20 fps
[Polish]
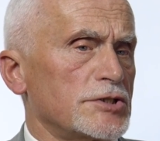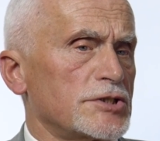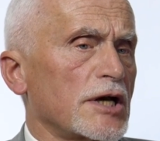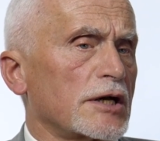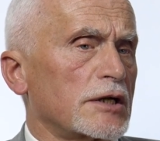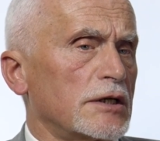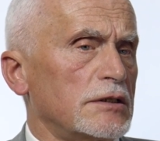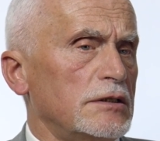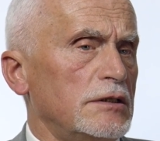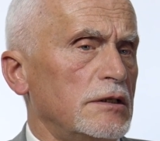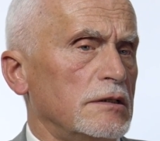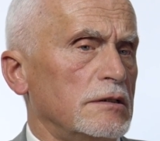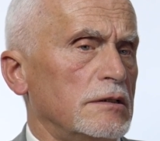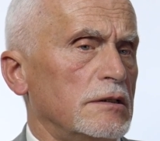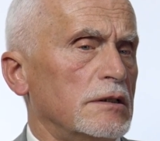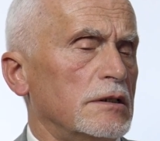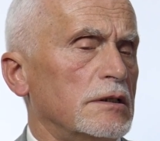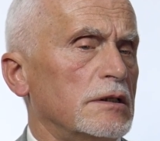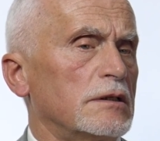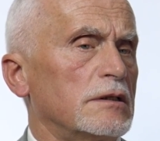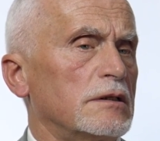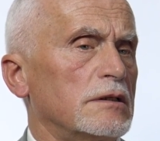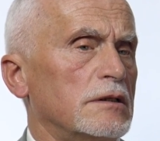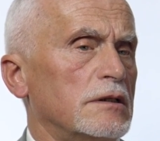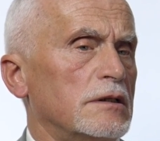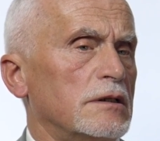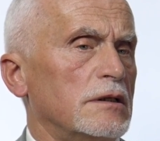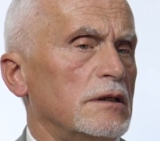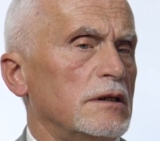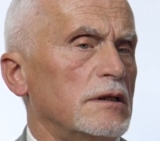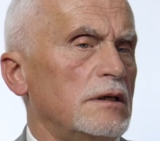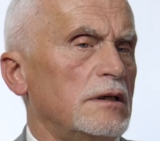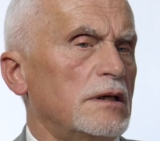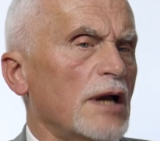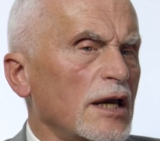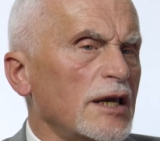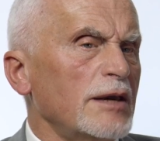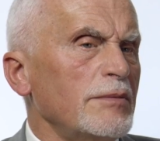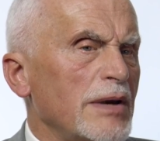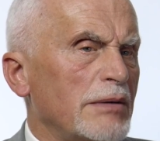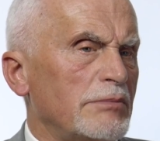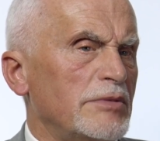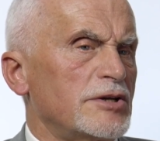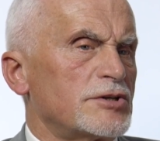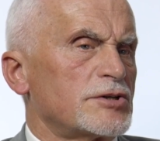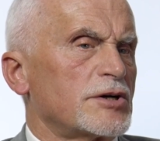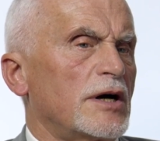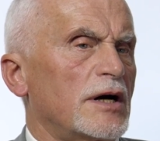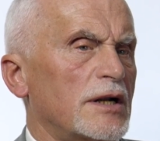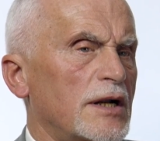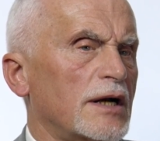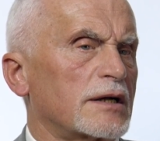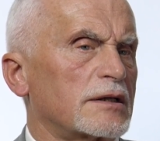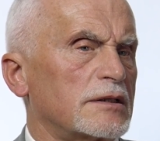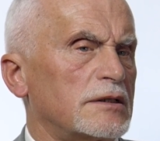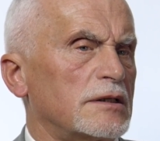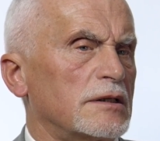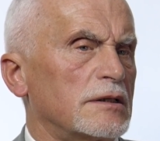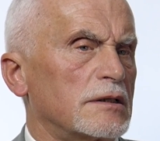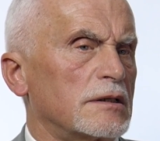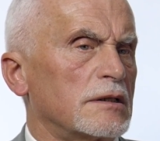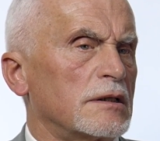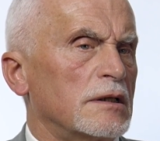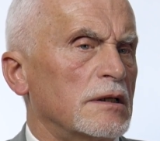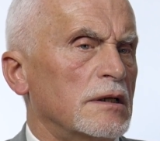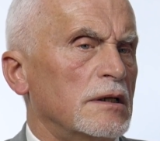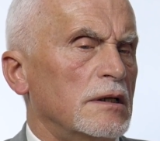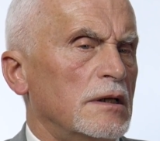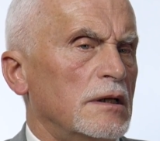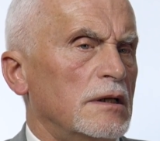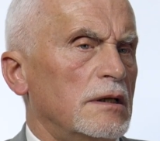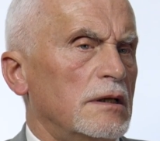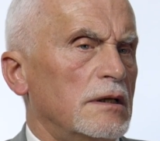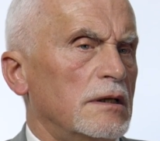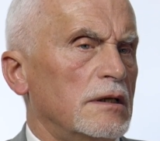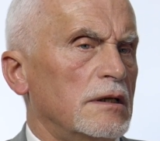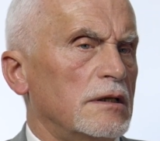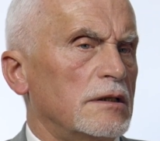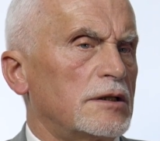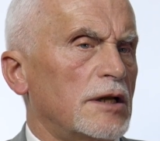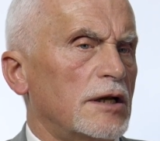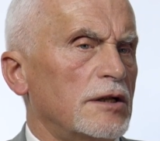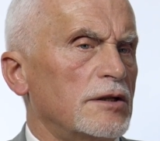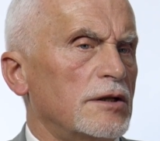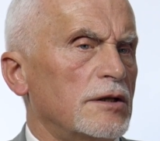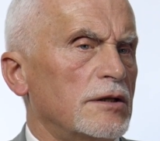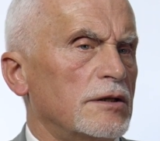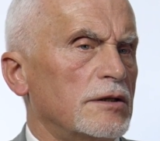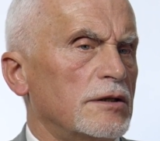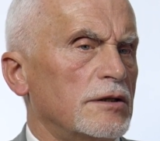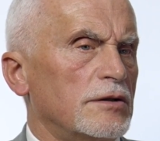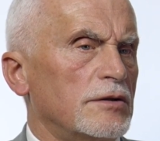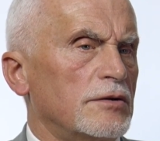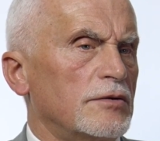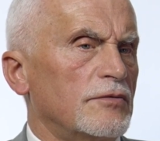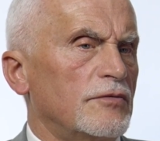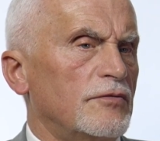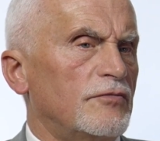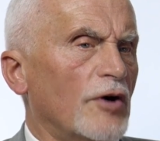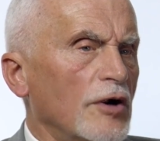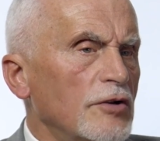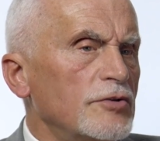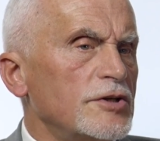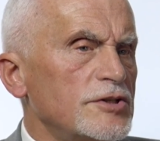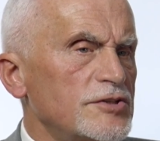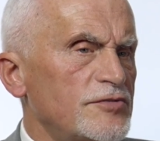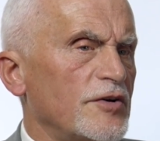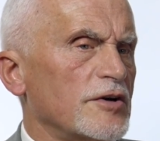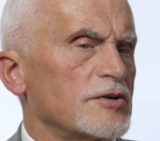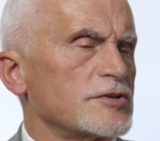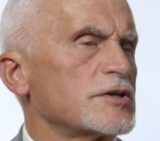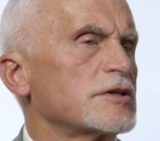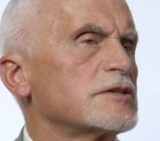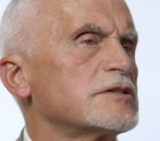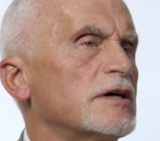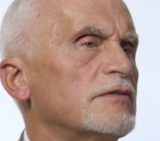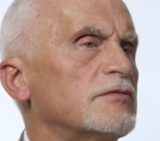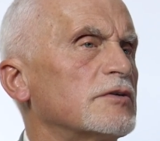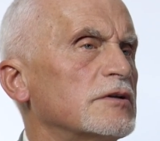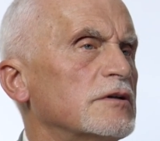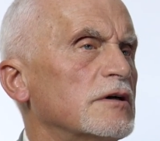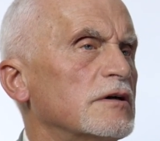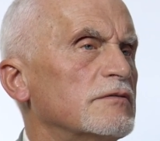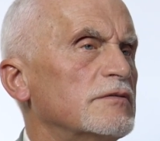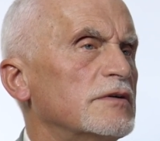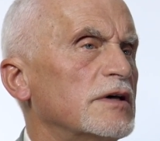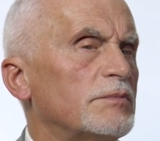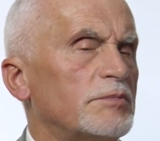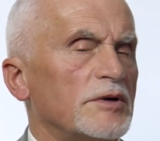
zagadnienie, jaki miał mieć charakter e, ten e, wolny związek zawodowy.